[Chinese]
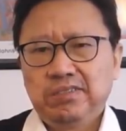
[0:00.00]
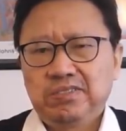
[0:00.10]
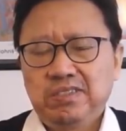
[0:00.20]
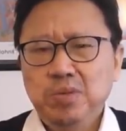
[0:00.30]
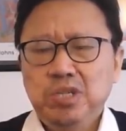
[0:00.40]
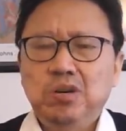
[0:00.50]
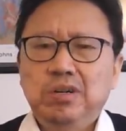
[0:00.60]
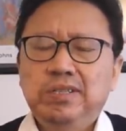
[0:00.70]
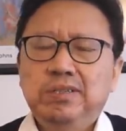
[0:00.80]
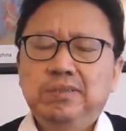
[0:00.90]
这么久，
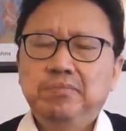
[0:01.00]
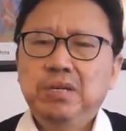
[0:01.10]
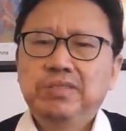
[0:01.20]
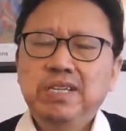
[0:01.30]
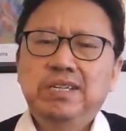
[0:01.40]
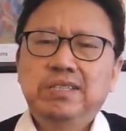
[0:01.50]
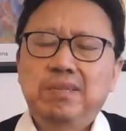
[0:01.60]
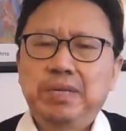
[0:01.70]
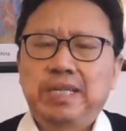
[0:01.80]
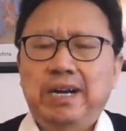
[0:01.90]
没有任何
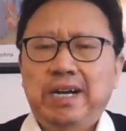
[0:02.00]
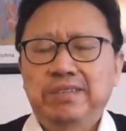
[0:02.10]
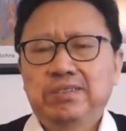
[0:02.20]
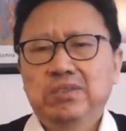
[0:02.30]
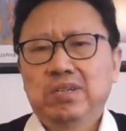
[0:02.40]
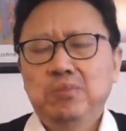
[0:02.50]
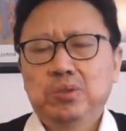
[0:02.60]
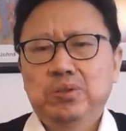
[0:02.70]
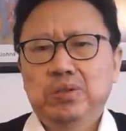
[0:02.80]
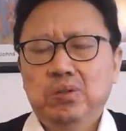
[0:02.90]
人被打，还受到那么
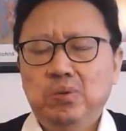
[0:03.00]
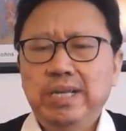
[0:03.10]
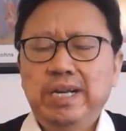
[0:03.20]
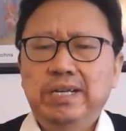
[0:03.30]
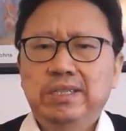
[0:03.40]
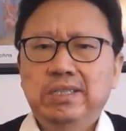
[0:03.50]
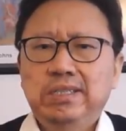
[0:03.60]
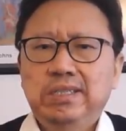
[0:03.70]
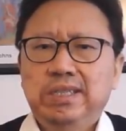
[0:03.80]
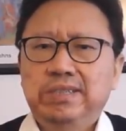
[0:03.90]
多的关爱，
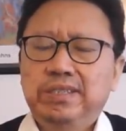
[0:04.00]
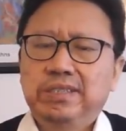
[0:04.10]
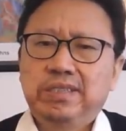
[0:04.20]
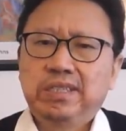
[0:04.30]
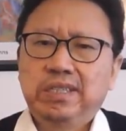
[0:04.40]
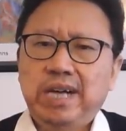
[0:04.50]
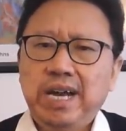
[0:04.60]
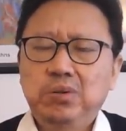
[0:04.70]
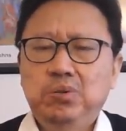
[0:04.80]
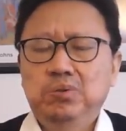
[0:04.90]
啊，这个这个
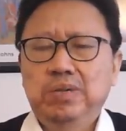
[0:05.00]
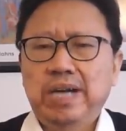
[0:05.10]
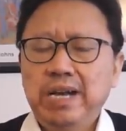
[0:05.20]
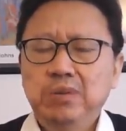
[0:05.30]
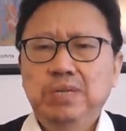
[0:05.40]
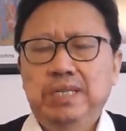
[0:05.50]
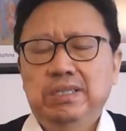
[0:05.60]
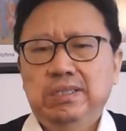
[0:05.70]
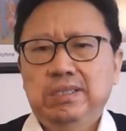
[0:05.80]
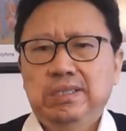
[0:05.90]
爱护、安慰，
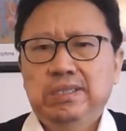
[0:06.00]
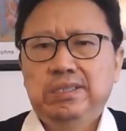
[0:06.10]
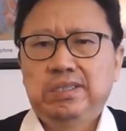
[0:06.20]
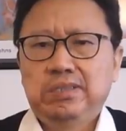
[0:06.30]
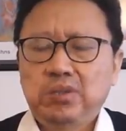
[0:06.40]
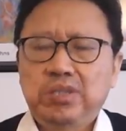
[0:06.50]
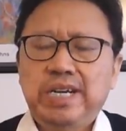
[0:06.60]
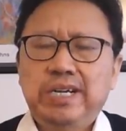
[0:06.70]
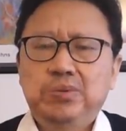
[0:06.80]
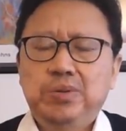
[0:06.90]
受到
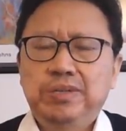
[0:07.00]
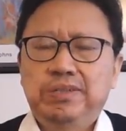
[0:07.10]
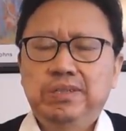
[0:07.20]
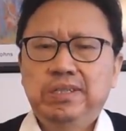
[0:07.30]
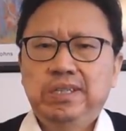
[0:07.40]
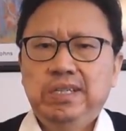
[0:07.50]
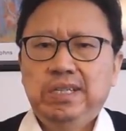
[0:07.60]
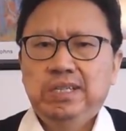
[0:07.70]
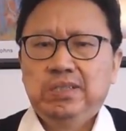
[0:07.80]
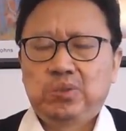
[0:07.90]
香港学生。
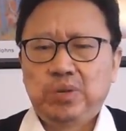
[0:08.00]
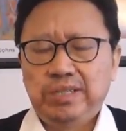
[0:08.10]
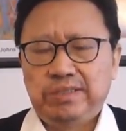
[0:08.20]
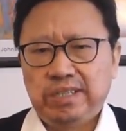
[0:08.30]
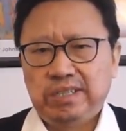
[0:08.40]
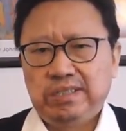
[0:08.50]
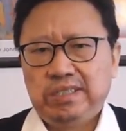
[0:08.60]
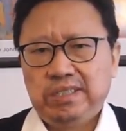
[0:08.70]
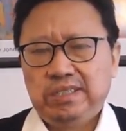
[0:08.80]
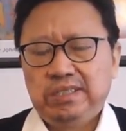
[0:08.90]
所以这个，
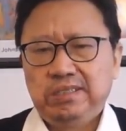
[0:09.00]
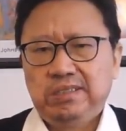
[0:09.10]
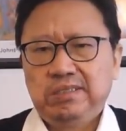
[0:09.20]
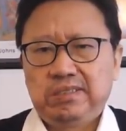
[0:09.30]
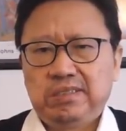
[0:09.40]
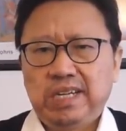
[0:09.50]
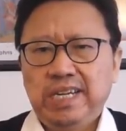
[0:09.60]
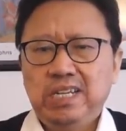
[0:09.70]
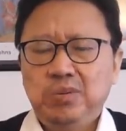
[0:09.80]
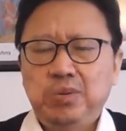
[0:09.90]
这个
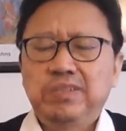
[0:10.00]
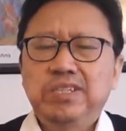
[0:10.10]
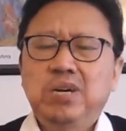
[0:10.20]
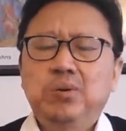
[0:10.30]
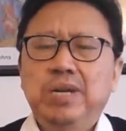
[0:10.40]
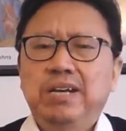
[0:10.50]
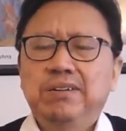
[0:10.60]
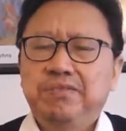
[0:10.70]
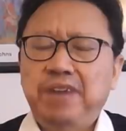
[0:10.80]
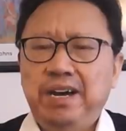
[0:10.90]
内地学生接回来，
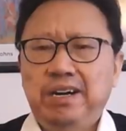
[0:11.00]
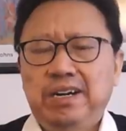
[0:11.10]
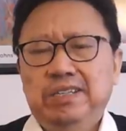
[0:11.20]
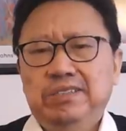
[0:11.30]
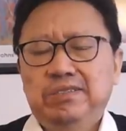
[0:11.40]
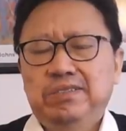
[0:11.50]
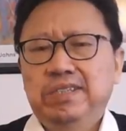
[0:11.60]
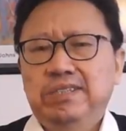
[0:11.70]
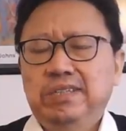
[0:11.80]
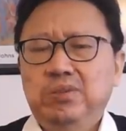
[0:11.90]
反而啊，这
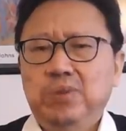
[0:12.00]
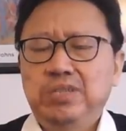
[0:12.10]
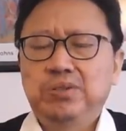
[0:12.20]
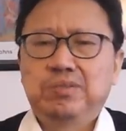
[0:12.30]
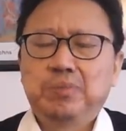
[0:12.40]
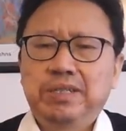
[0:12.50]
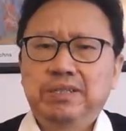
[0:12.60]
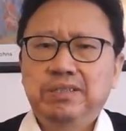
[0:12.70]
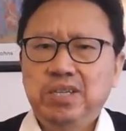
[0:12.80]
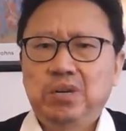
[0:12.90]
个让《环球时报》的
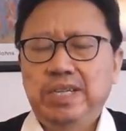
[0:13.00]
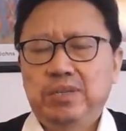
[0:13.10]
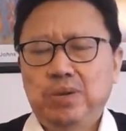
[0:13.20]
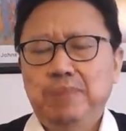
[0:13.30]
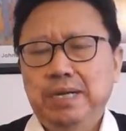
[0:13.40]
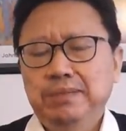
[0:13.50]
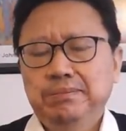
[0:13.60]
谣言穿帮。